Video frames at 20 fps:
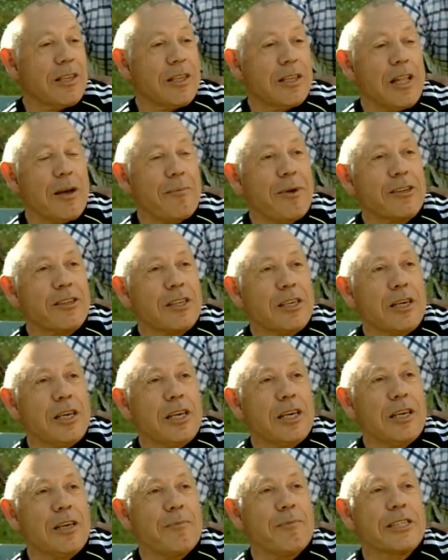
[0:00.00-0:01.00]

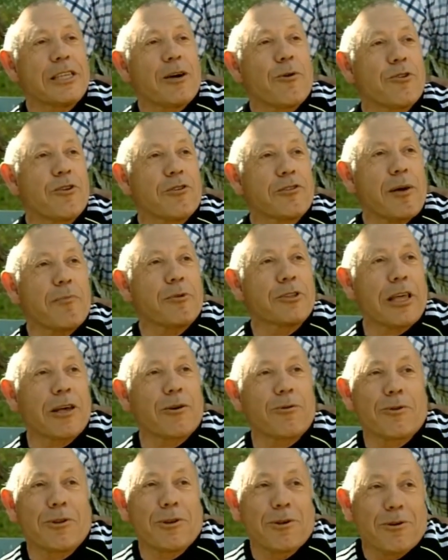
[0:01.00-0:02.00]
llamarse mata judíos a Mota de
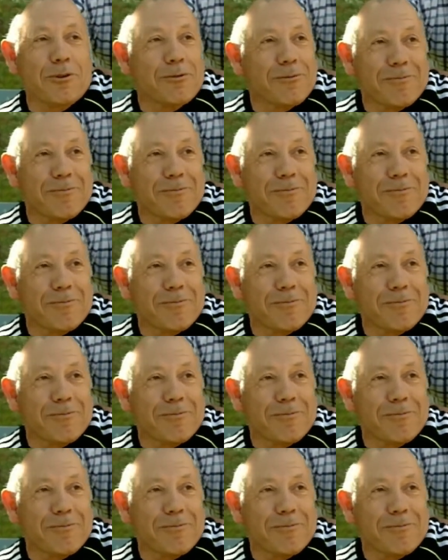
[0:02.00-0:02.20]
judíos.